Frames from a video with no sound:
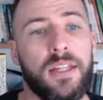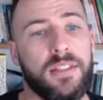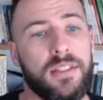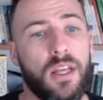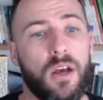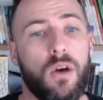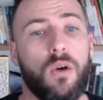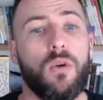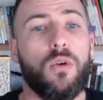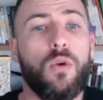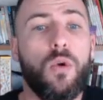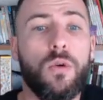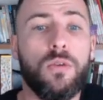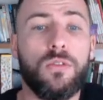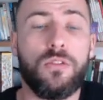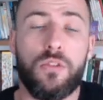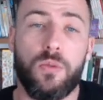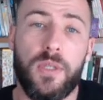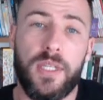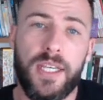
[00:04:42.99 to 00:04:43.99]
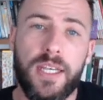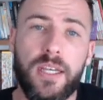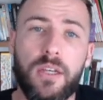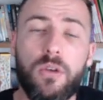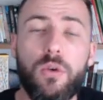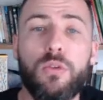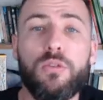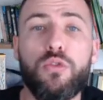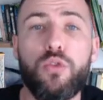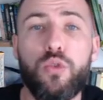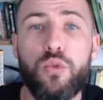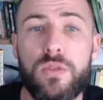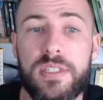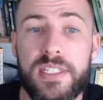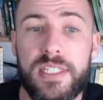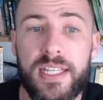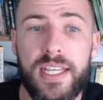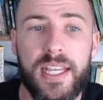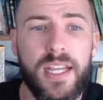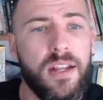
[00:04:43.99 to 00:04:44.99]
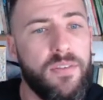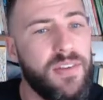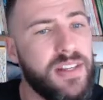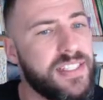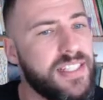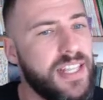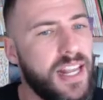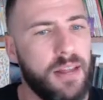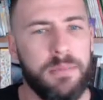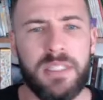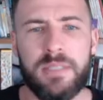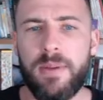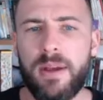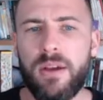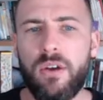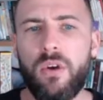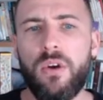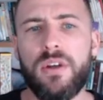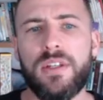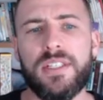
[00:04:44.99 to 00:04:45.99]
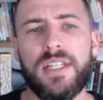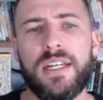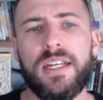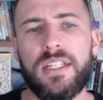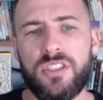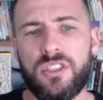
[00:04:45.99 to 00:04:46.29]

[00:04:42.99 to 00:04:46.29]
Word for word: Então, conduir, conduzir vai ser a mesma coisa.